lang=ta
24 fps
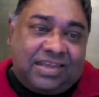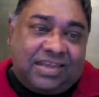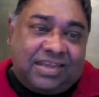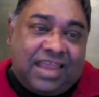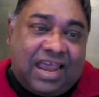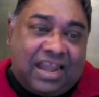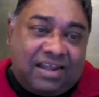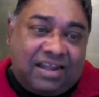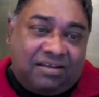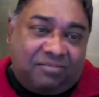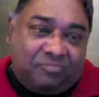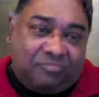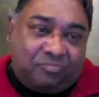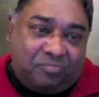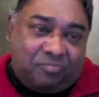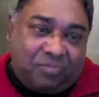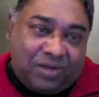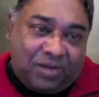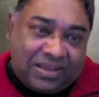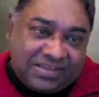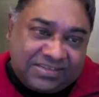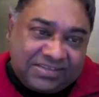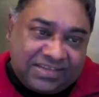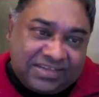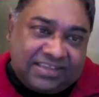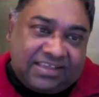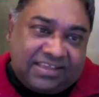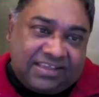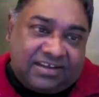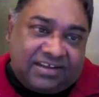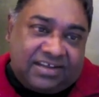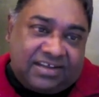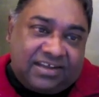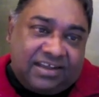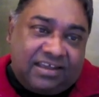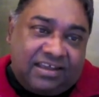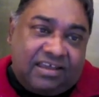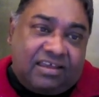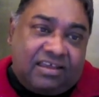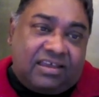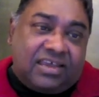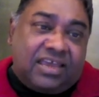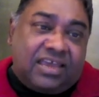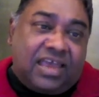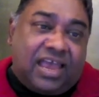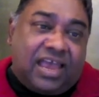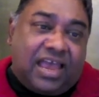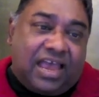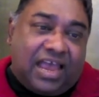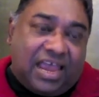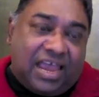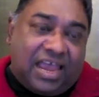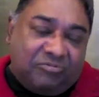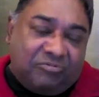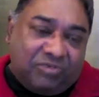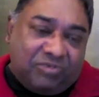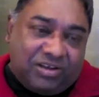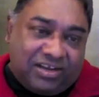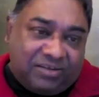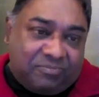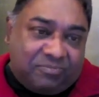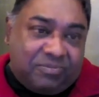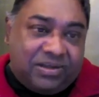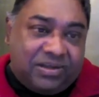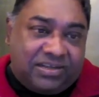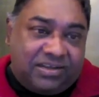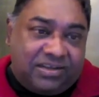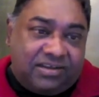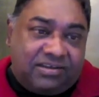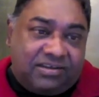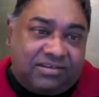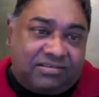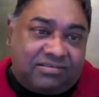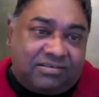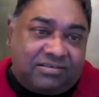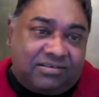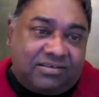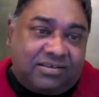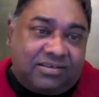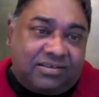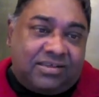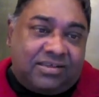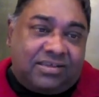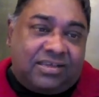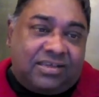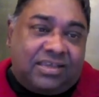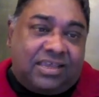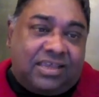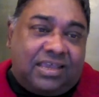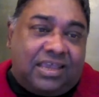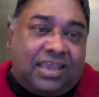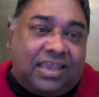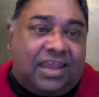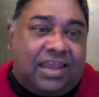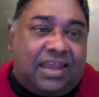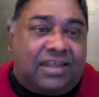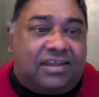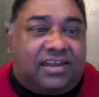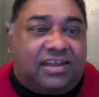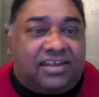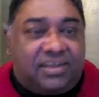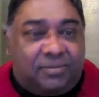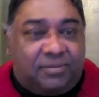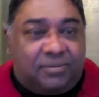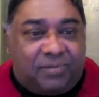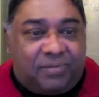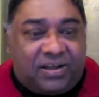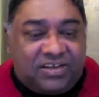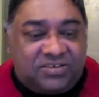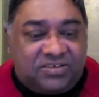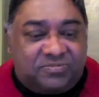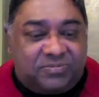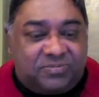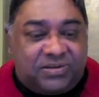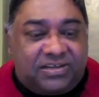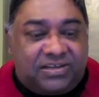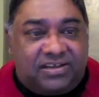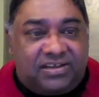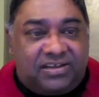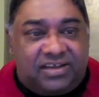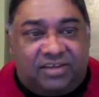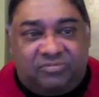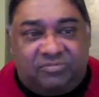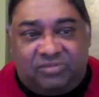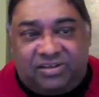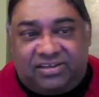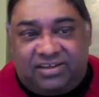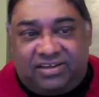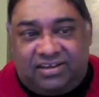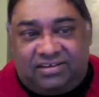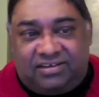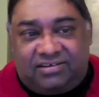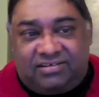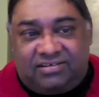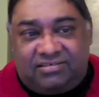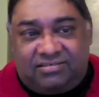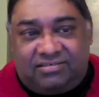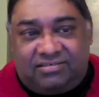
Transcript: நான் பிளே செய்தேன் என்றா ஐ வில் அட்மிட் இட் அண்ட் எந்த பனிஷ்மெண்ட்டை ஐ வில் டேக்